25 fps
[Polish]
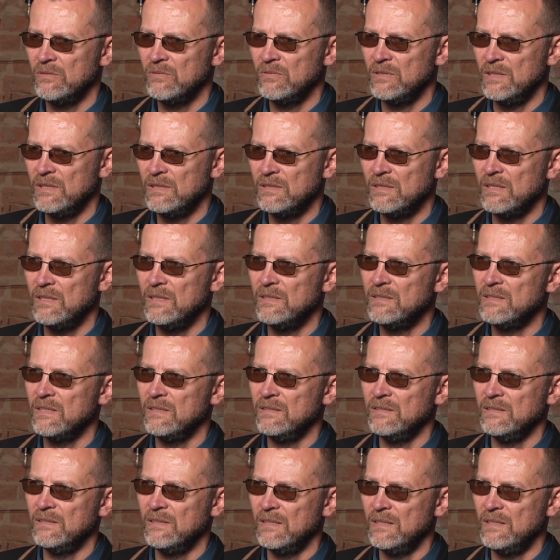który jest
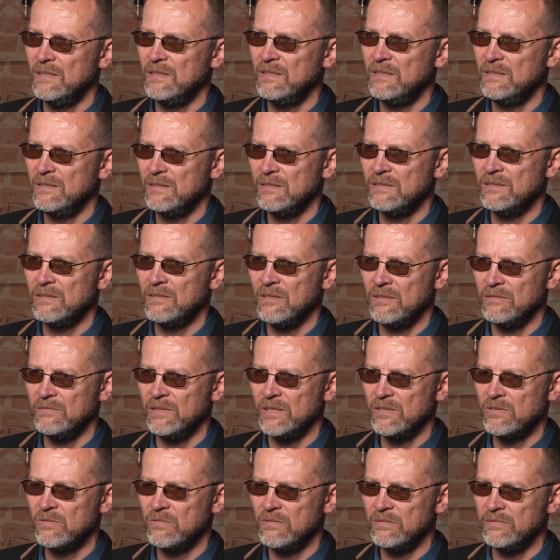zalecany dla
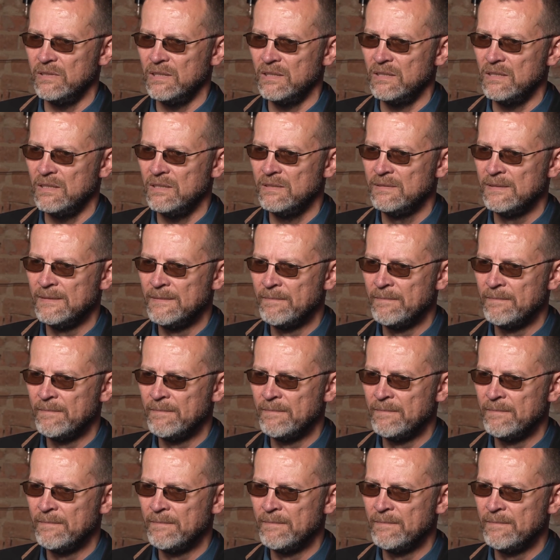zdrowia człowieka.